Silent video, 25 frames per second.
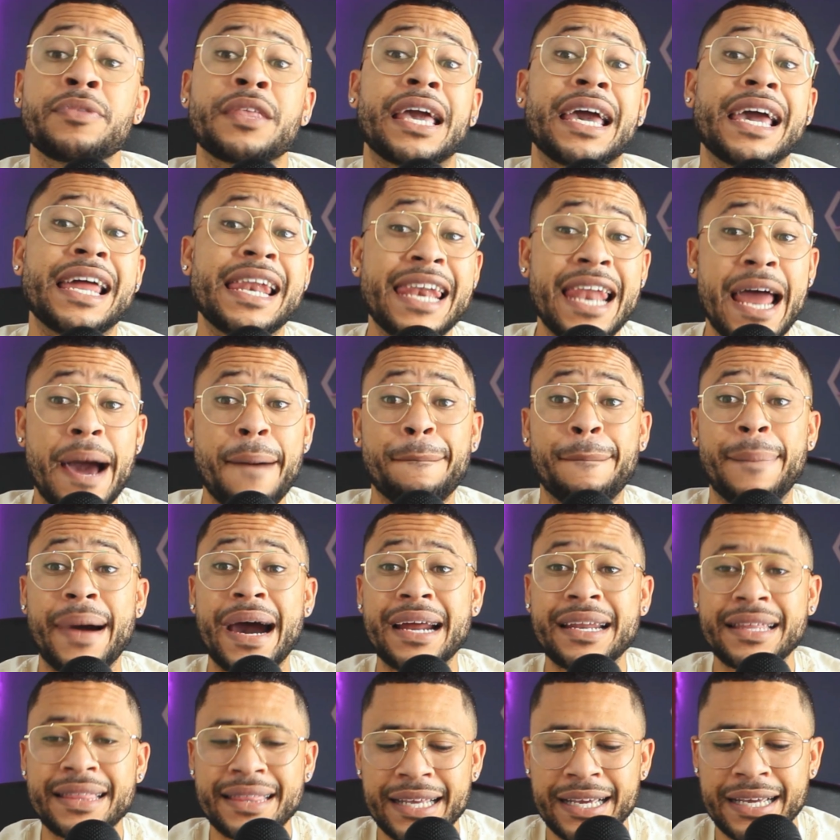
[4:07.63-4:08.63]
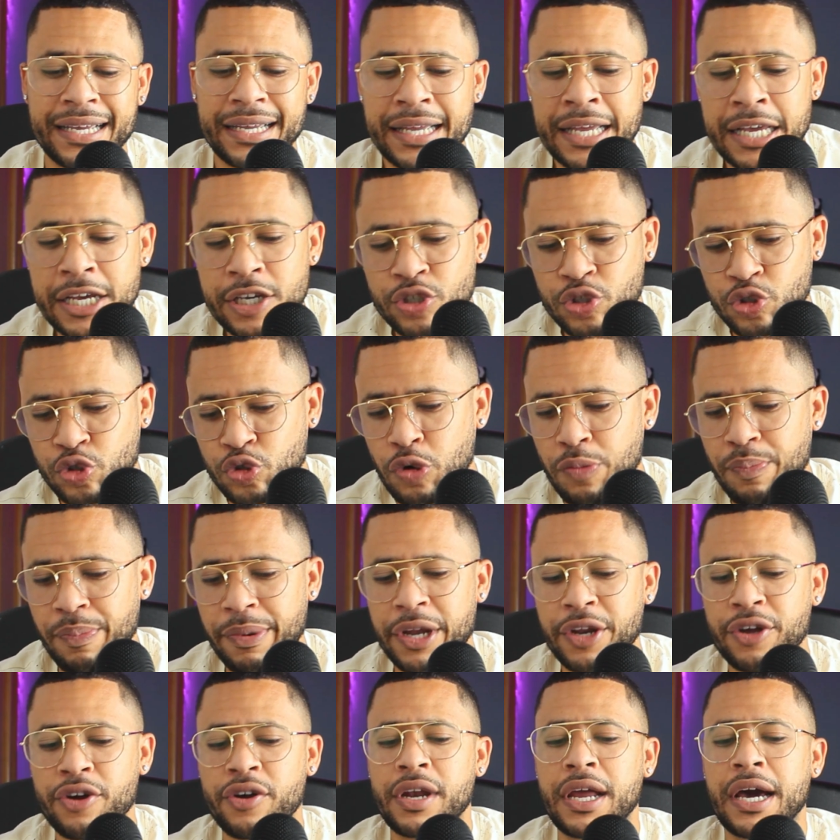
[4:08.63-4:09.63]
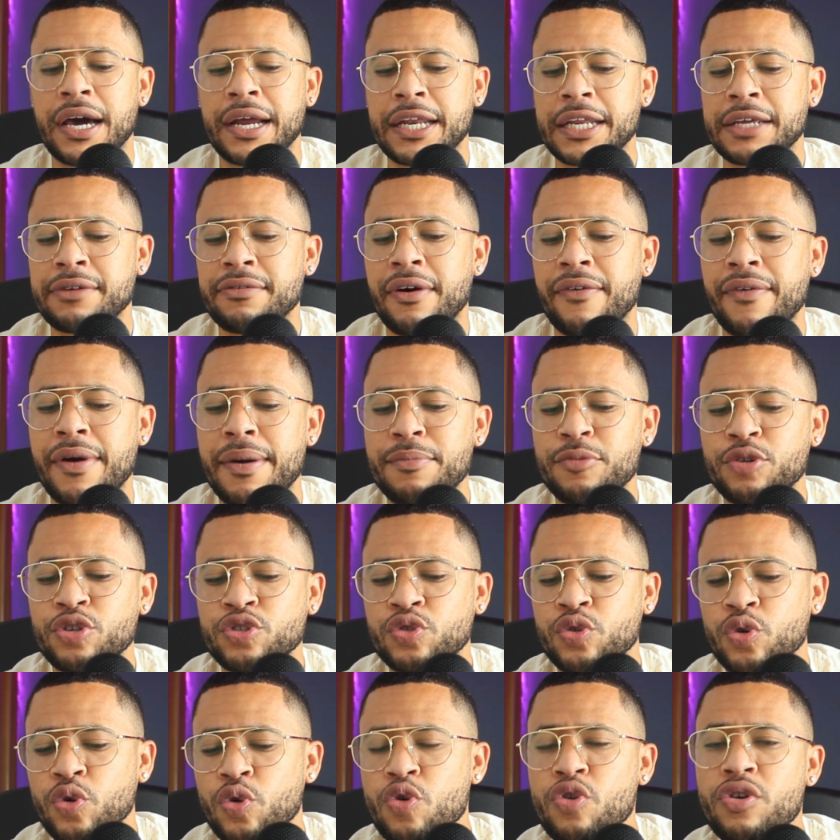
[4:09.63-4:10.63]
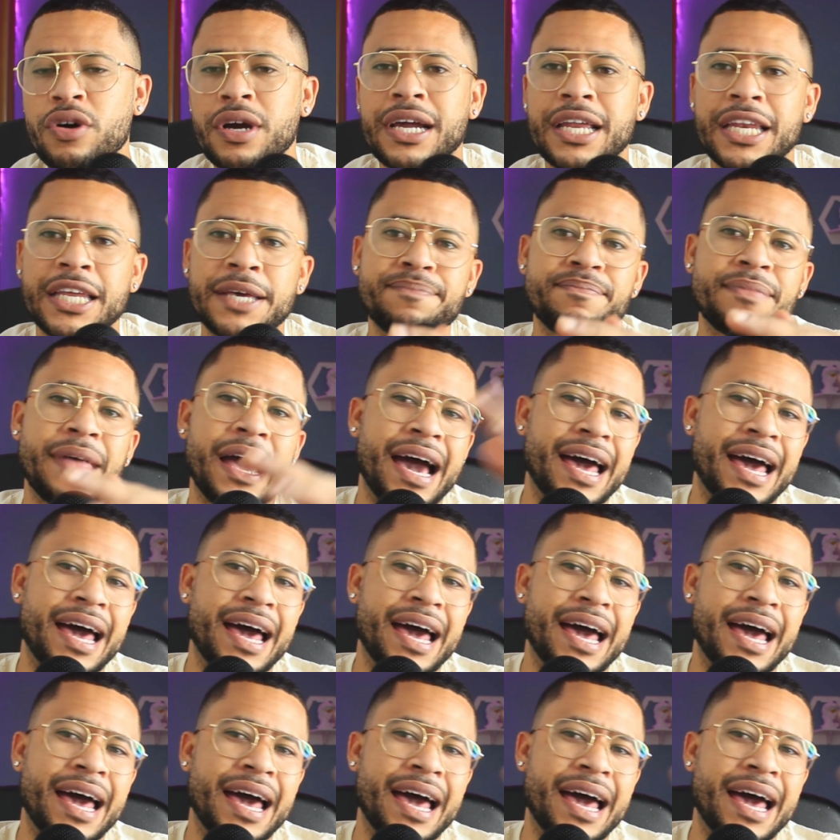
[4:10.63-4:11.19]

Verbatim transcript: En la parte superior arriba vemos un clip